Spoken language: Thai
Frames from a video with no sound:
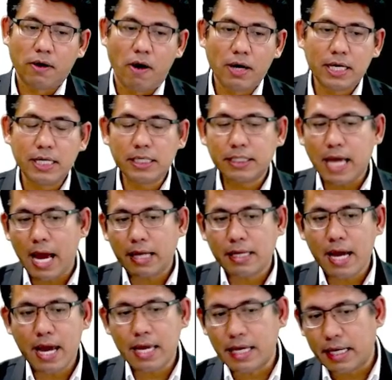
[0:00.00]
ขอคืนการ
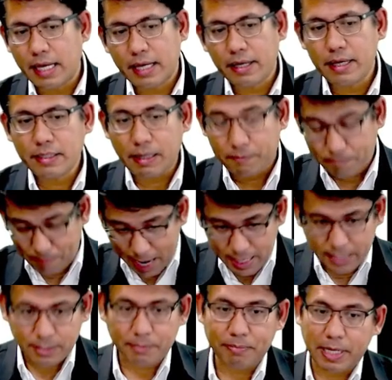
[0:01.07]
ให้อะไรก็ภา
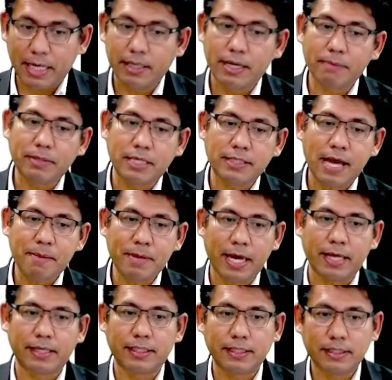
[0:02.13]
ยใน10ปีนับแต่ทราบเห
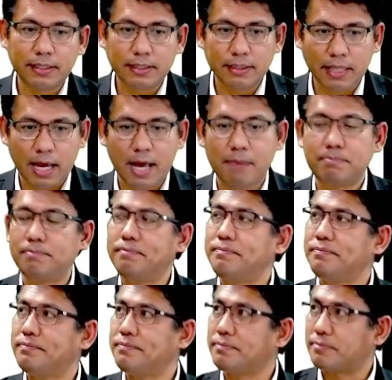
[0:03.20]
ตุนะครับ
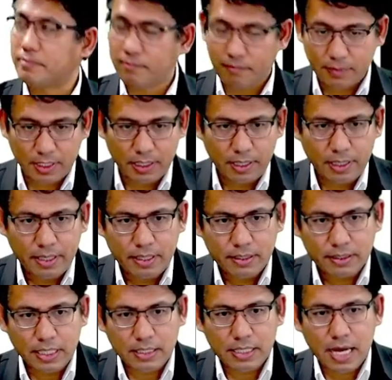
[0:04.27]

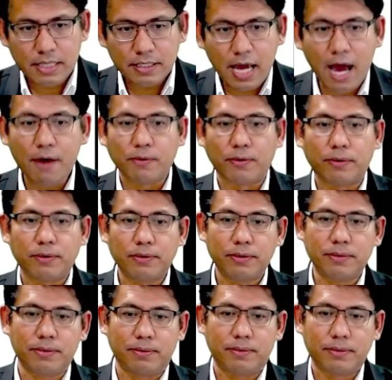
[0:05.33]
สัญญาเช่า
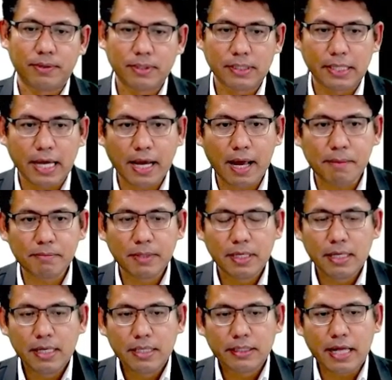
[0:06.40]
นะครับ
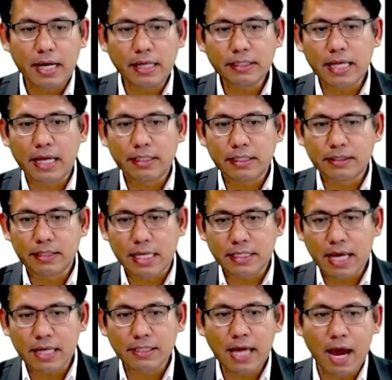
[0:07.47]
ถ้าลักษณะสั
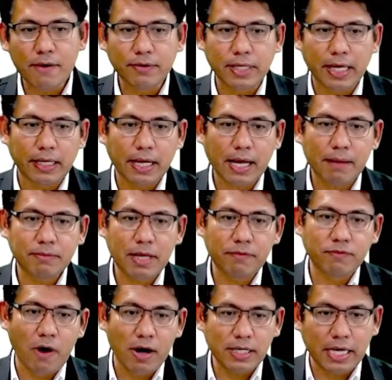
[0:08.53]
ญญาเช่าเนี่ยนะครับ
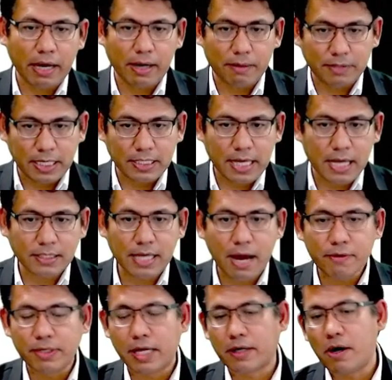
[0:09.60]
ถ้าฟ้องเกี่ยวกับสัญญา
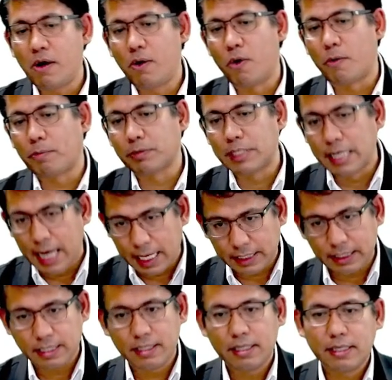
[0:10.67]
เช่าเนี่ยก็6เดือน
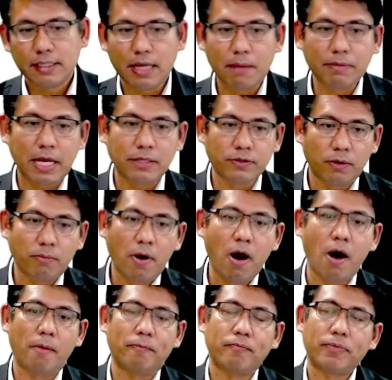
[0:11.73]
นับแต่ส่งม
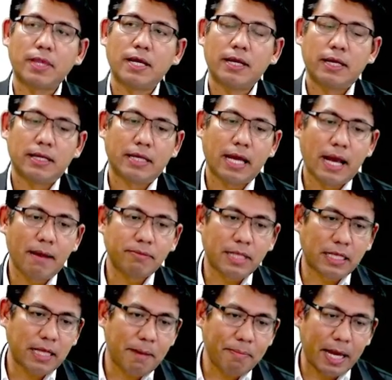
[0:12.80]
อบ นะครับ
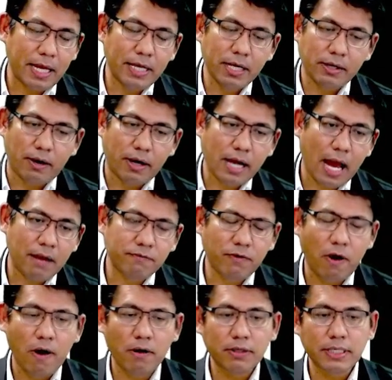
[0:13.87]
แต่ถ้าไปเรื่องของการ
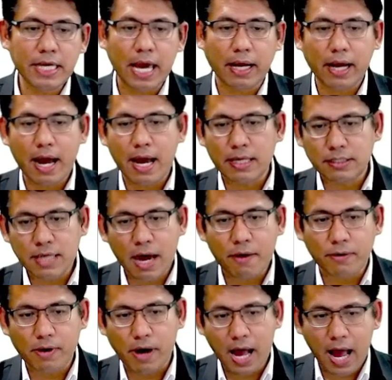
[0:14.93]
ฟ้องเรียกค่าเช่า
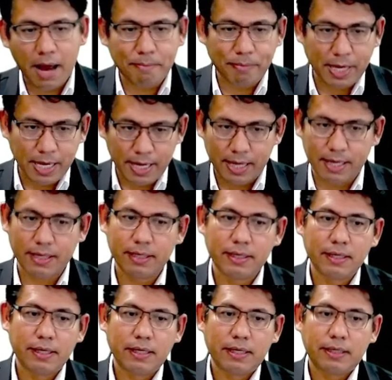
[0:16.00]
ก็5ปี
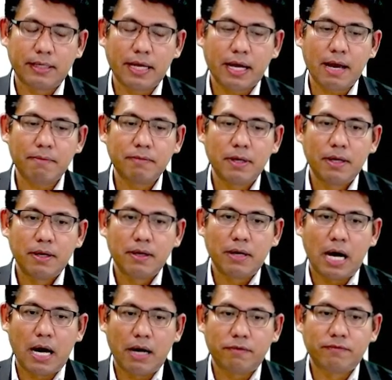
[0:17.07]
นะครับ
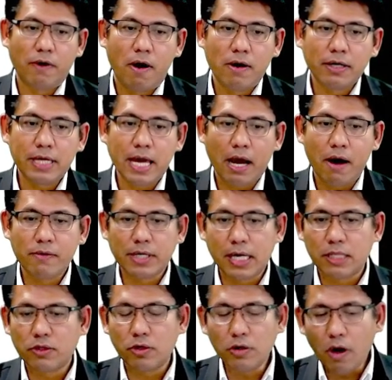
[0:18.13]
ฟ้องเรียกเอา
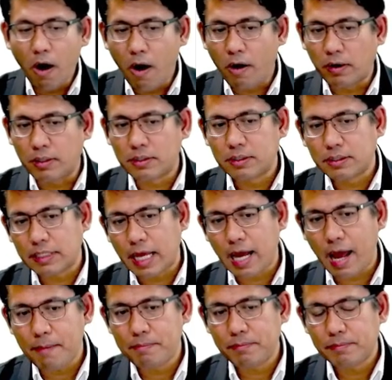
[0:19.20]
เงินทดลอง
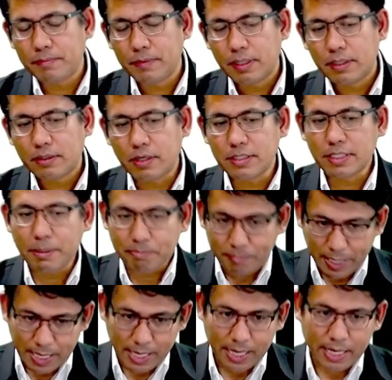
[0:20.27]
นะครับก็
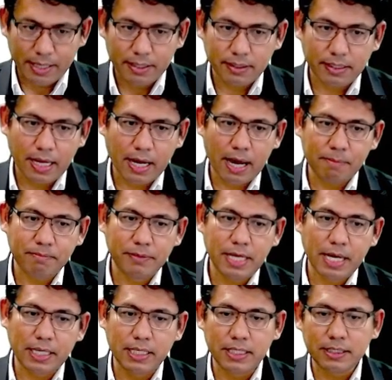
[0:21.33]
10ปีนะครับ
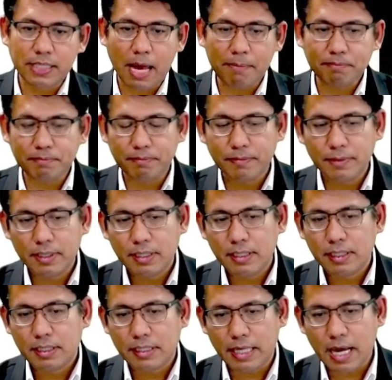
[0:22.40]
เรียกคืนทรัพย์
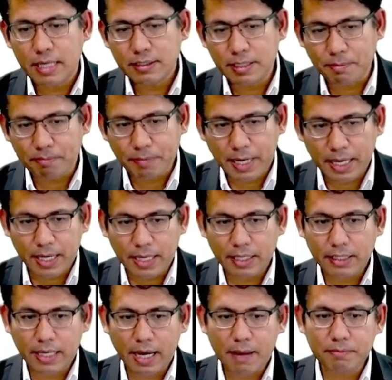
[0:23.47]
นะ10ปี
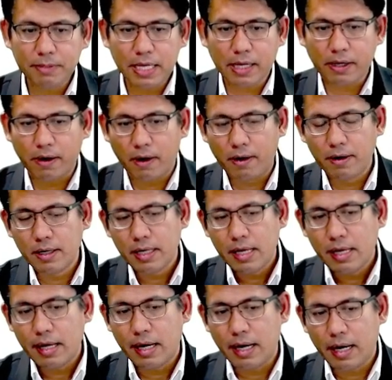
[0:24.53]
นะครับเรียกของ
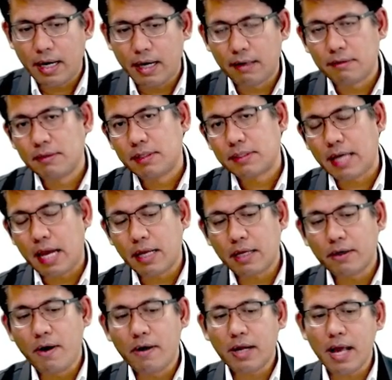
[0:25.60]
การเรี
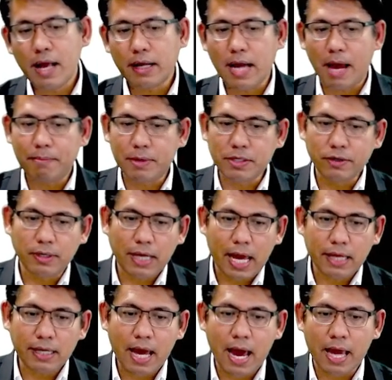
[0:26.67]
ยกร้องค่าขาดประโยชน์
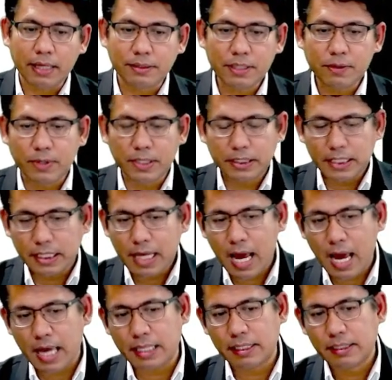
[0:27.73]
รายได้ที่ควรจะ
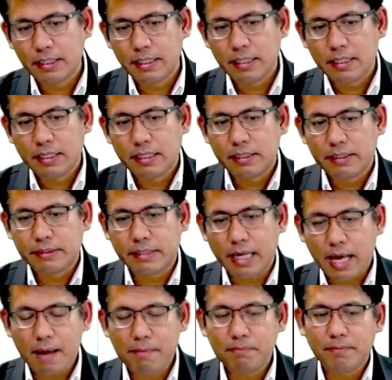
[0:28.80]
ได้
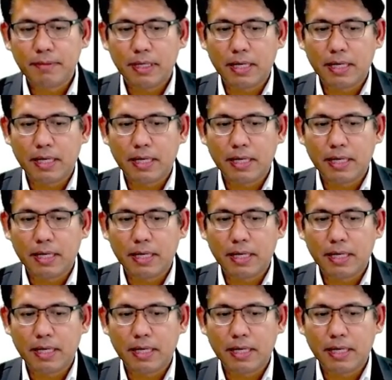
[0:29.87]
นะครับ